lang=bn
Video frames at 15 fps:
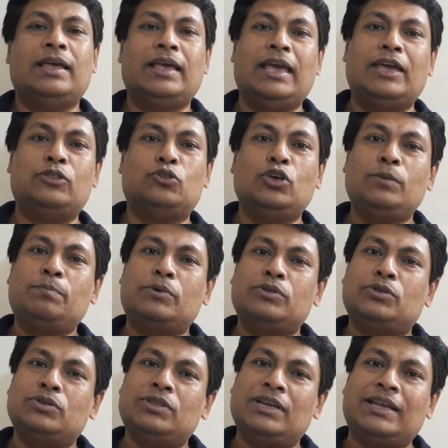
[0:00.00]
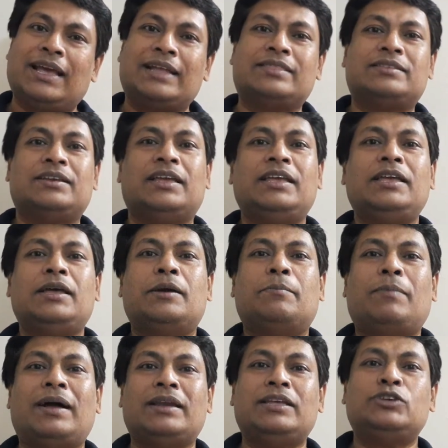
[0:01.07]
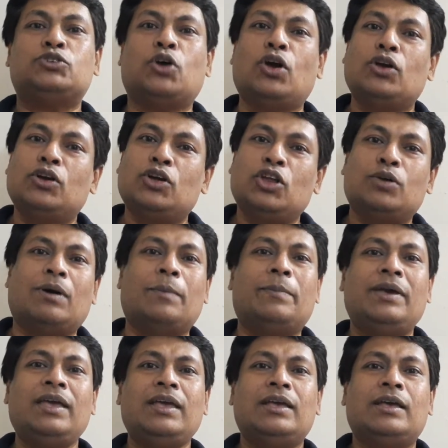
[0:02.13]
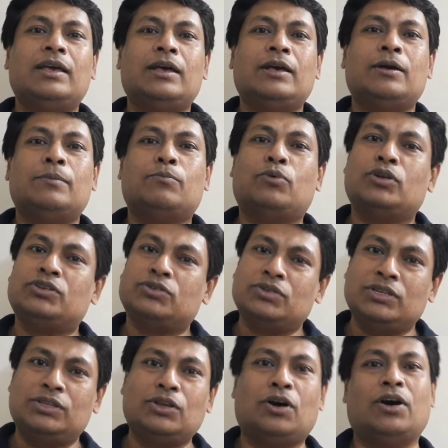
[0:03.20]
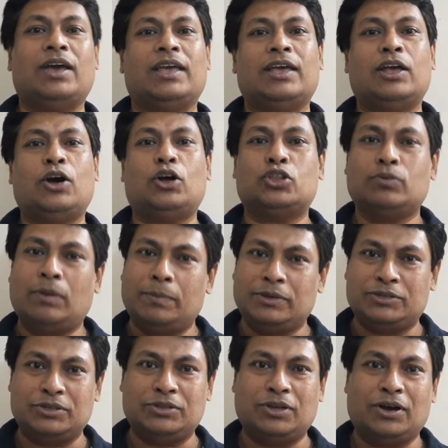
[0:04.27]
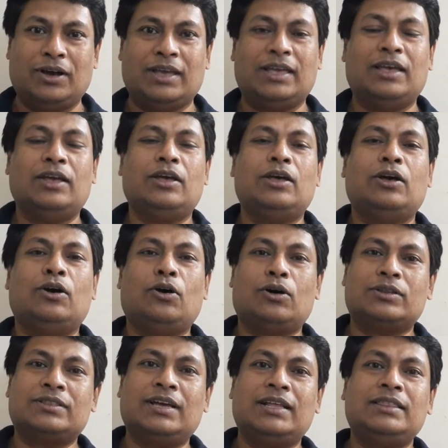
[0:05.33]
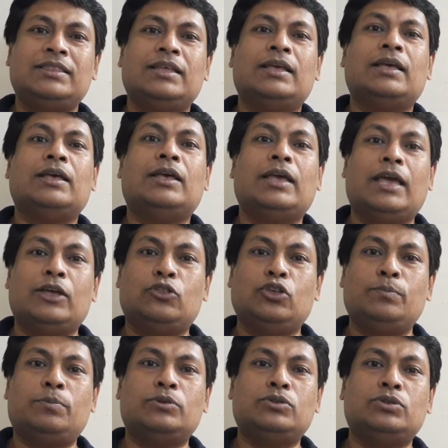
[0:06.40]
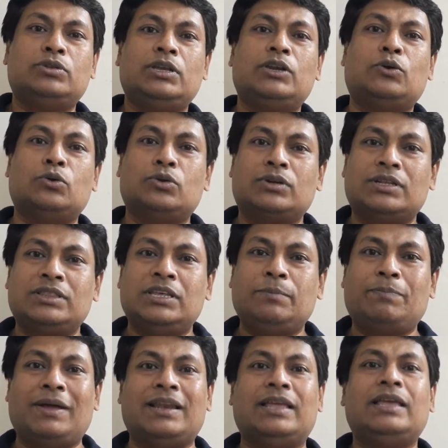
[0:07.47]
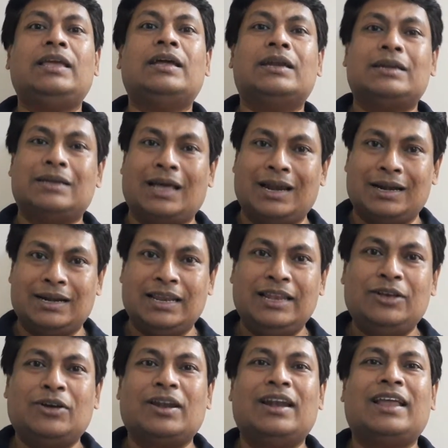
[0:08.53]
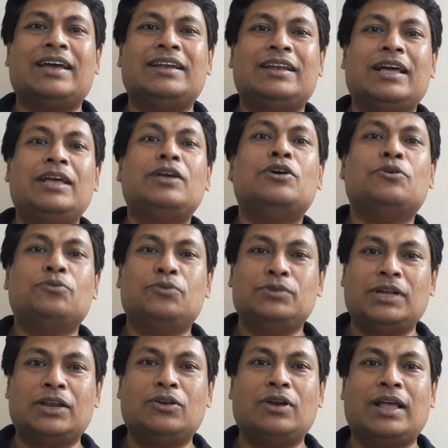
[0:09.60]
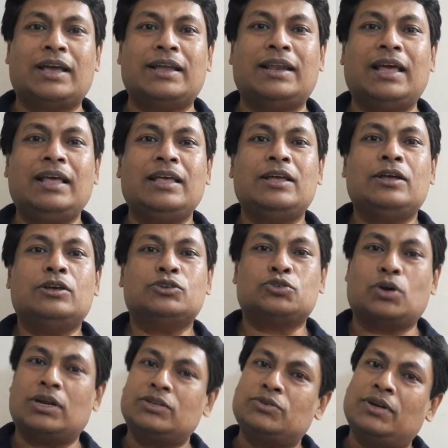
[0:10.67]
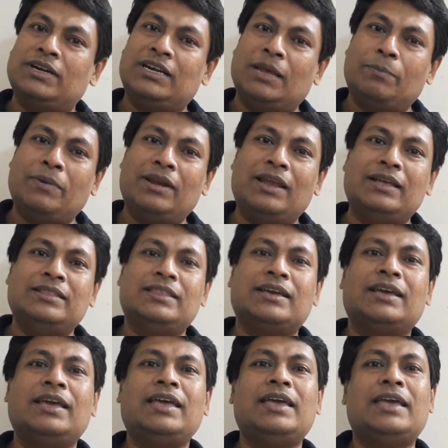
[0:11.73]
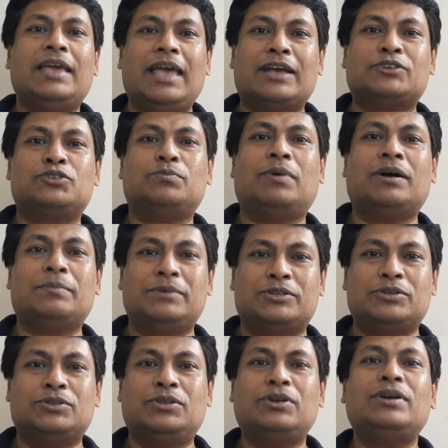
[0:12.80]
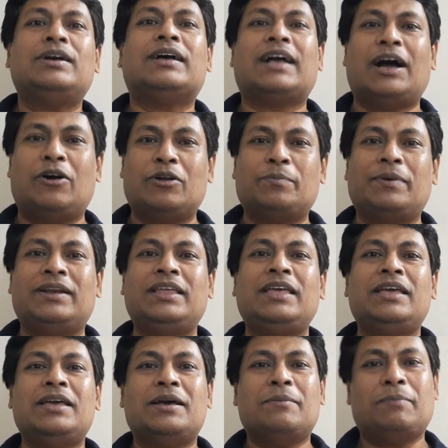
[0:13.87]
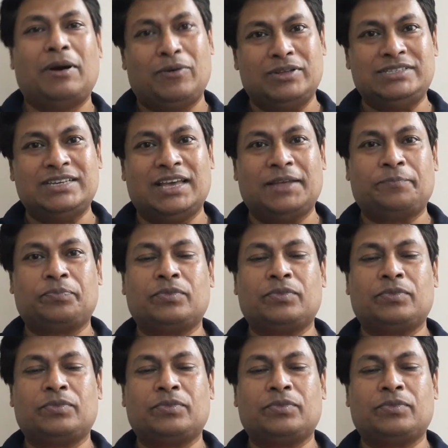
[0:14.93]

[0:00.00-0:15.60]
এই দুই পদ্ধতির ক্ষেত্রেই পানি স্বয়ংক্রিয়ভাবে পরিশোধিত হয় অথবা বিশুদ্ধ হয় অর্থাৎ এই দুই পদ্ধতির কোনোটাতেই পানি ঢালাঢালি করা লাগে না ফুটানো লাগে না সরাসরি টেপের লাইন থেকে একশো ভাগ বিশুদ্ধ খাওয়ার পানি পাওয়া যায়